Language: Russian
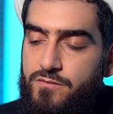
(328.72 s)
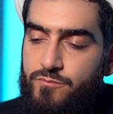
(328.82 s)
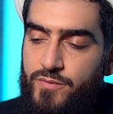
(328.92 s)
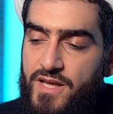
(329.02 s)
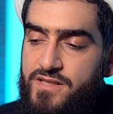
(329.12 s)

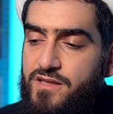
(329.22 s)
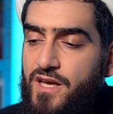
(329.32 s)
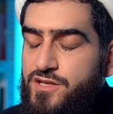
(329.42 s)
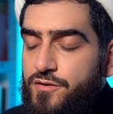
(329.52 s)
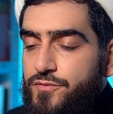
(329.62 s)
Была
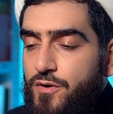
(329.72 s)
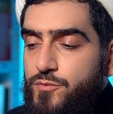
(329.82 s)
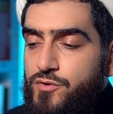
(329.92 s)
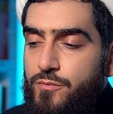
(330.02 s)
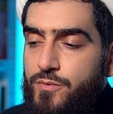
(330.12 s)
задача в том,
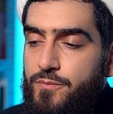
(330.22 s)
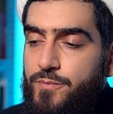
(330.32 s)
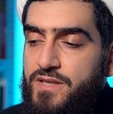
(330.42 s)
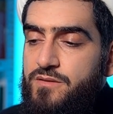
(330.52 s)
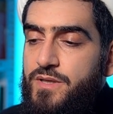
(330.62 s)
чтобы
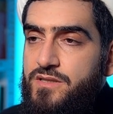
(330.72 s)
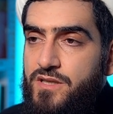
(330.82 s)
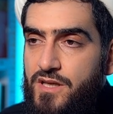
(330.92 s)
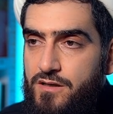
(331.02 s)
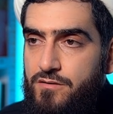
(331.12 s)

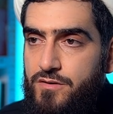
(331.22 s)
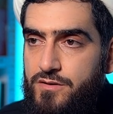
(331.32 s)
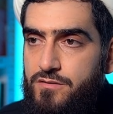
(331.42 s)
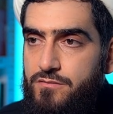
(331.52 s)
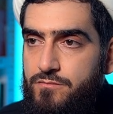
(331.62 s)

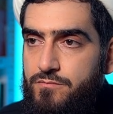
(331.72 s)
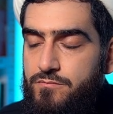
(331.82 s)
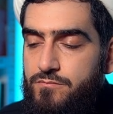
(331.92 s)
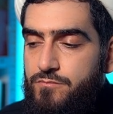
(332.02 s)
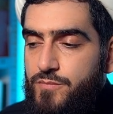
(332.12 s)
продемонстрировать,
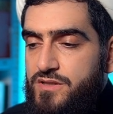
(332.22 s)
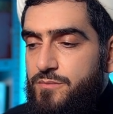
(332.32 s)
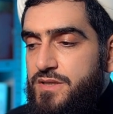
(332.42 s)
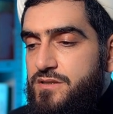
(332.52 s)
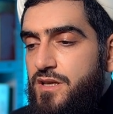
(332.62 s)

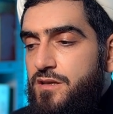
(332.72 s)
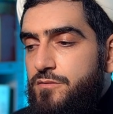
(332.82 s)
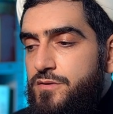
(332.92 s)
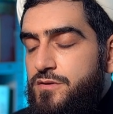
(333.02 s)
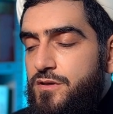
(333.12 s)

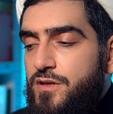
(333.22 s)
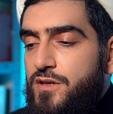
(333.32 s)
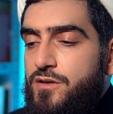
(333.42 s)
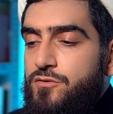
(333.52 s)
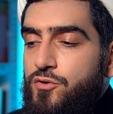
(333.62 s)
продемонстрировать
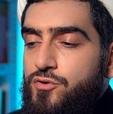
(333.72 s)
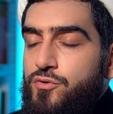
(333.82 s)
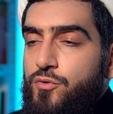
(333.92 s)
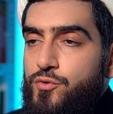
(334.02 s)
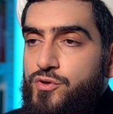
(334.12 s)
то,
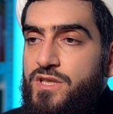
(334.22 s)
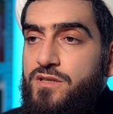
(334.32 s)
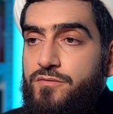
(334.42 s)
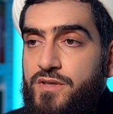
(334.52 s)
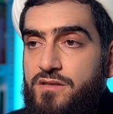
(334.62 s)
что у
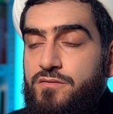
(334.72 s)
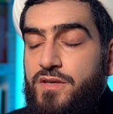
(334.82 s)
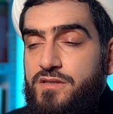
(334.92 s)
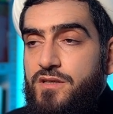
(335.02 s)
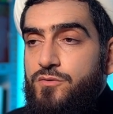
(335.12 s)
шиитов есть
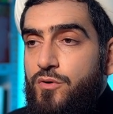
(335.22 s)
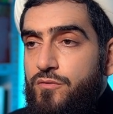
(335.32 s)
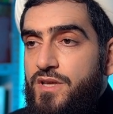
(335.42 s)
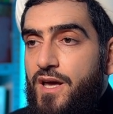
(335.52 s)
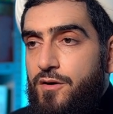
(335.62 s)
веские
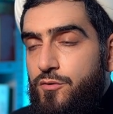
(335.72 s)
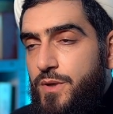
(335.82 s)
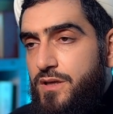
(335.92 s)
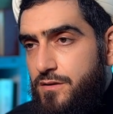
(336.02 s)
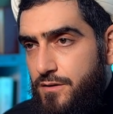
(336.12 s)
доводы и
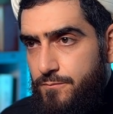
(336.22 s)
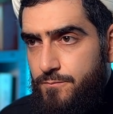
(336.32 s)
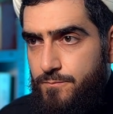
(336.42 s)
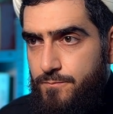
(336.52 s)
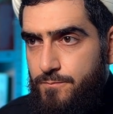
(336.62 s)
аргументы,
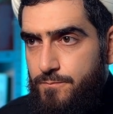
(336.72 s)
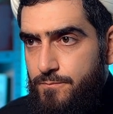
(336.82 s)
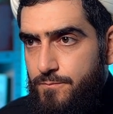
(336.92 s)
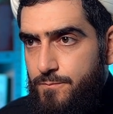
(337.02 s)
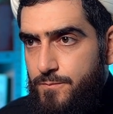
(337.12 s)

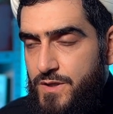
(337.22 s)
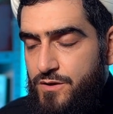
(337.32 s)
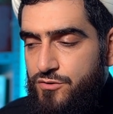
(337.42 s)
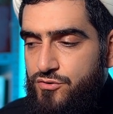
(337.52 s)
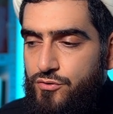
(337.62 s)

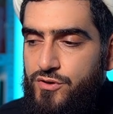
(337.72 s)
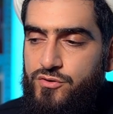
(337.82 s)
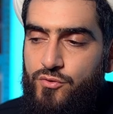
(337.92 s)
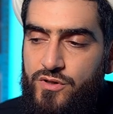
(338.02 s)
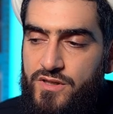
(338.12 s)
что не
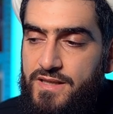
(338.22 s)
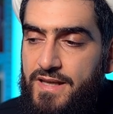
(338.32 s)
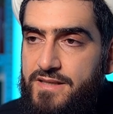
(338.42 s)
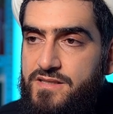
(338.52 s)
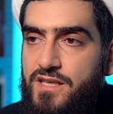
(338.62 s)
стоит
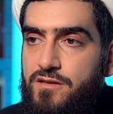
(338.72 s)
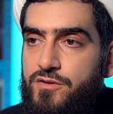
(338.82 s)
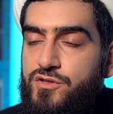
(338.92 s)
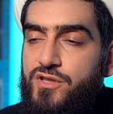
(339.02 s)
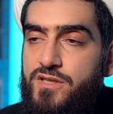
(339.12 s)

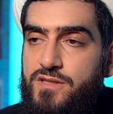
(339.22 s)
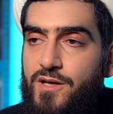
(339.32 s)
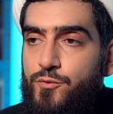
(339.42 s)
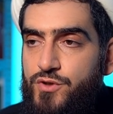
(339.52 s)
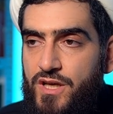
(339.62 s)
недооценивать
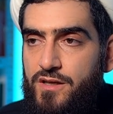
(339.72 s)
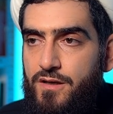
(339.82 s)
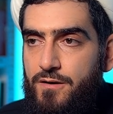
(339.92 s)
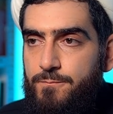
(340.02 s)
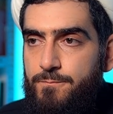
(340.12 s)
шиитское
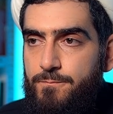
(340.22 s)
учение.